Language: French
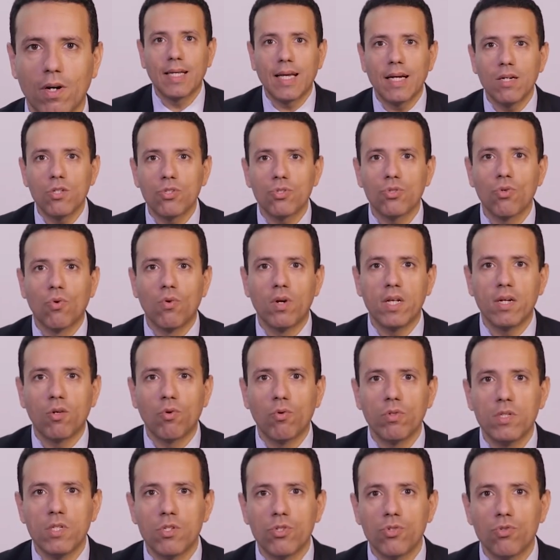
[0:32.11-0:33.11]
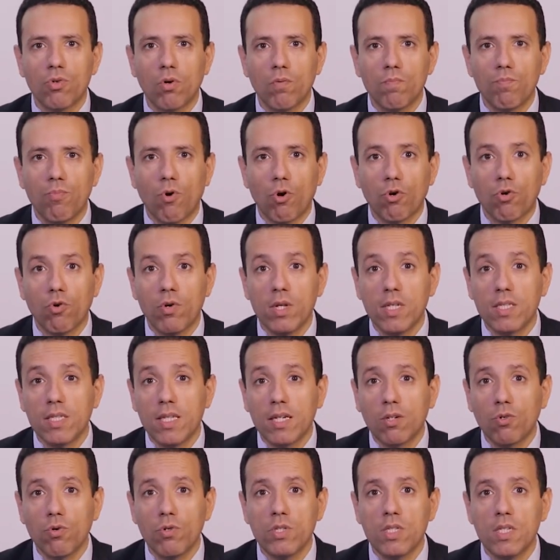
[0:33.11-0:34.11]
Quelles sont les conditions pour que
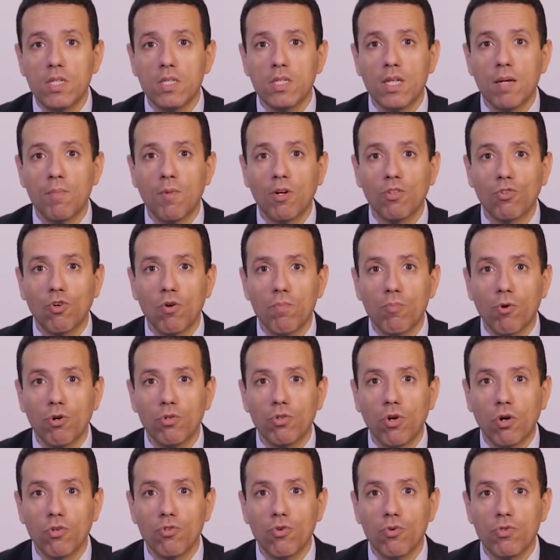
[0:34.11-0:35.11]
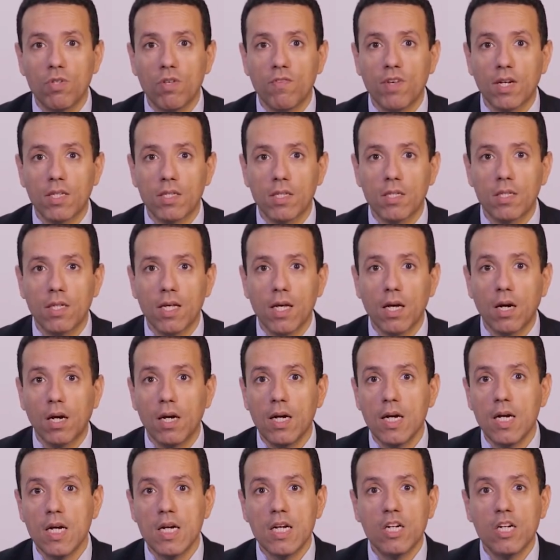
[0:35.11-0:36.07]
les écosystèmes entrepreneuriaux universitaires